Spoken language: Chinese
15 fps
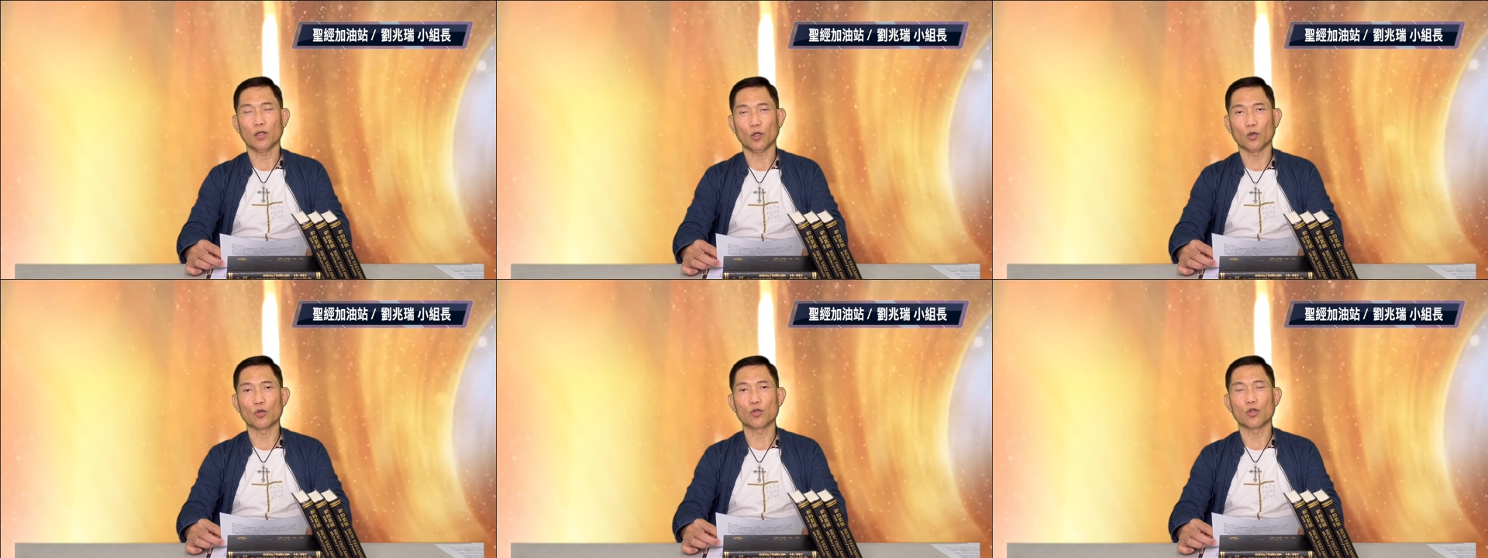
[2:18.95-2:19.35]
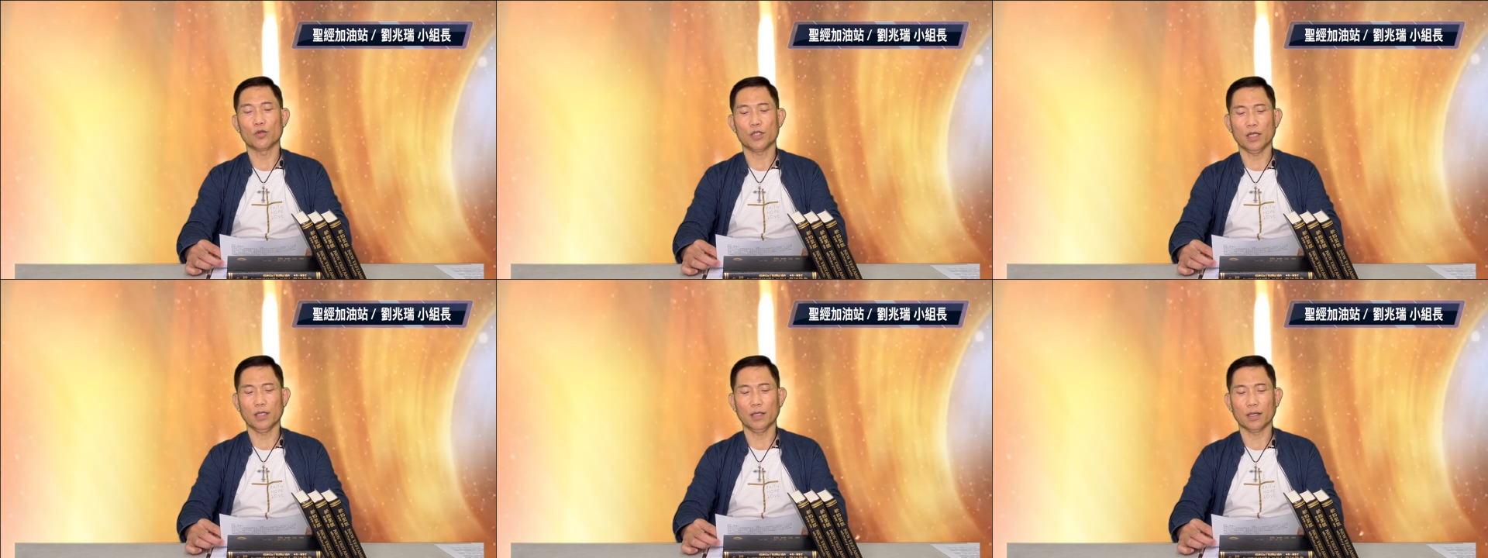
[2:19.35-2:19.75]
有忠
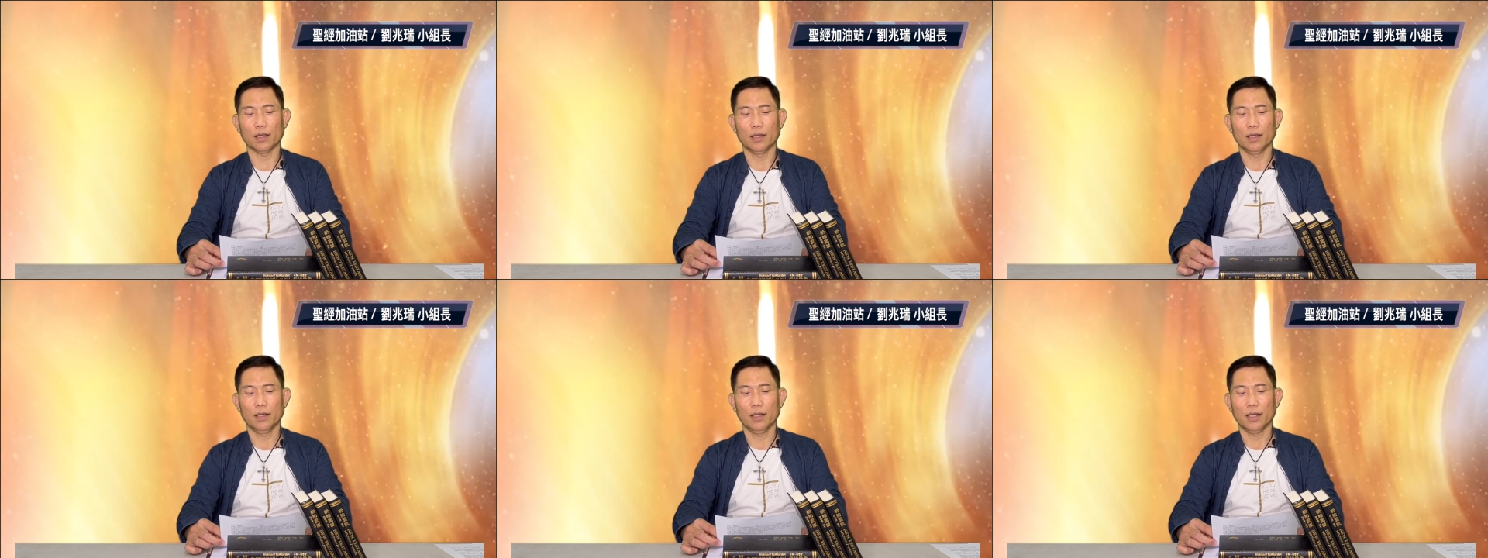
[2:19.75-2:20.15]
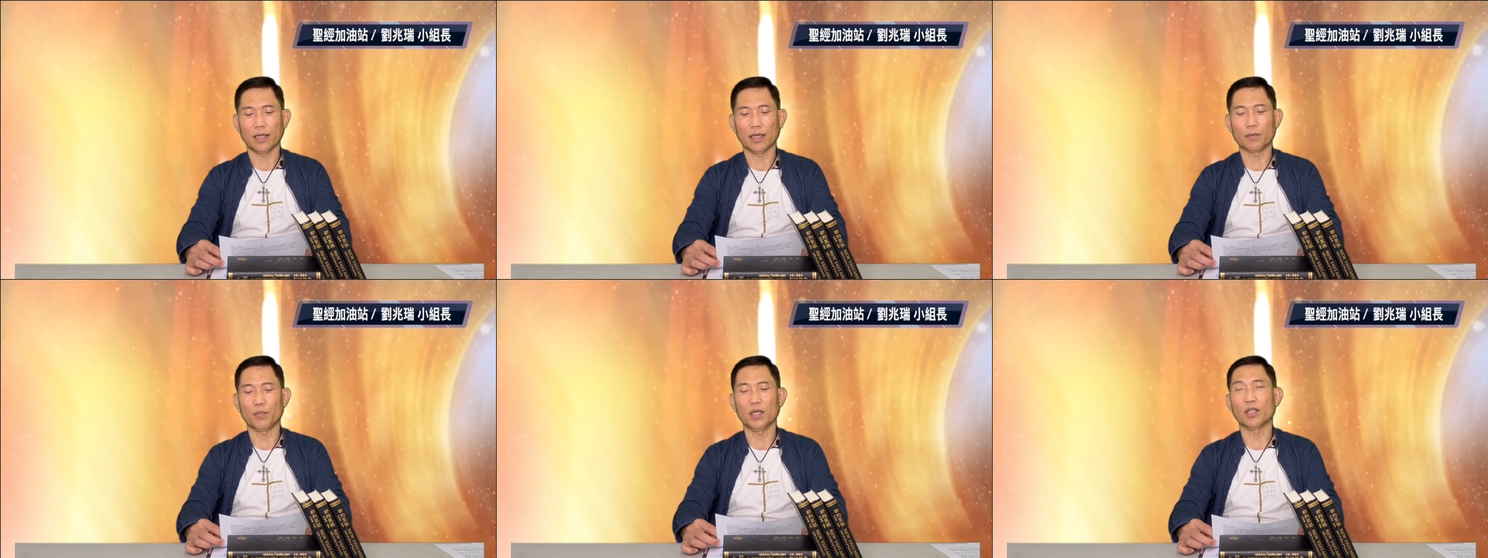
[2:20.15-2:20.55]
心的，
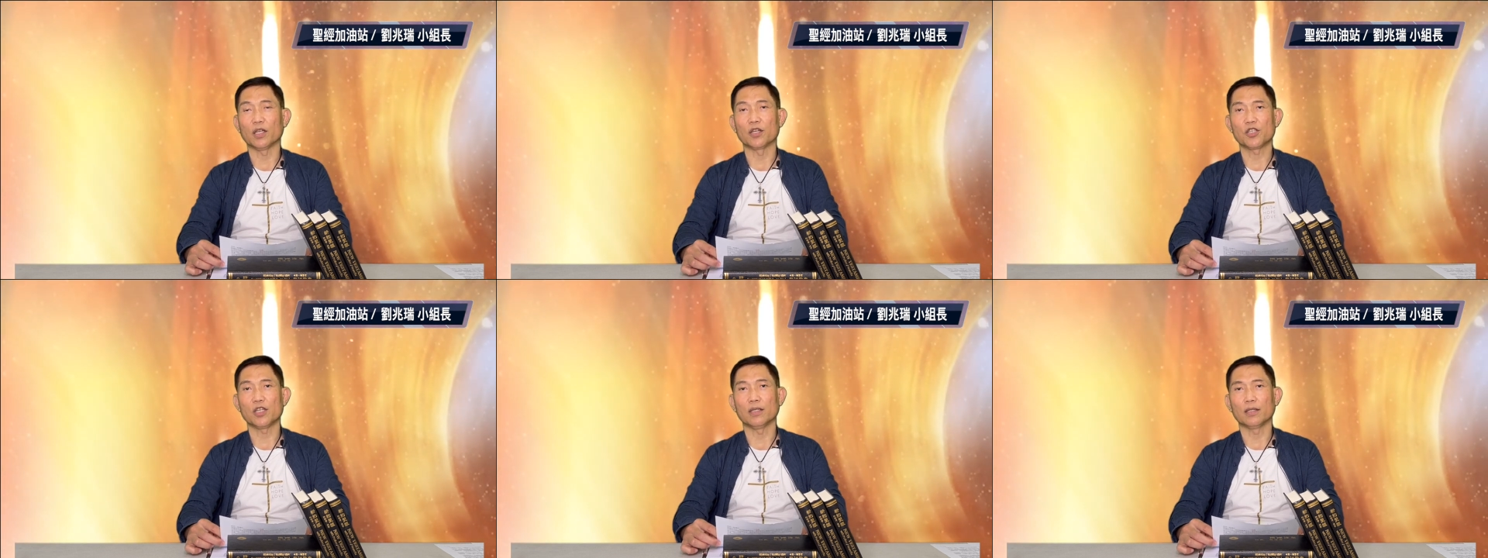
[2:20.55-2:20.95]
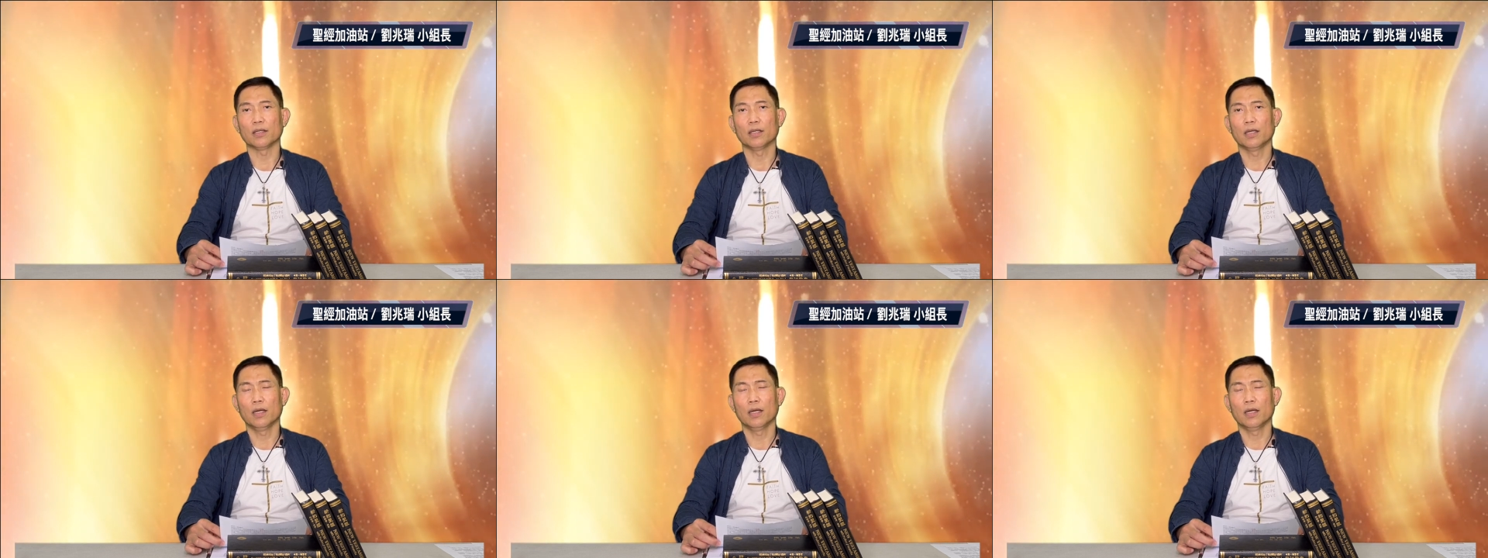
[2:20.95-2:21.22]
也必得胜；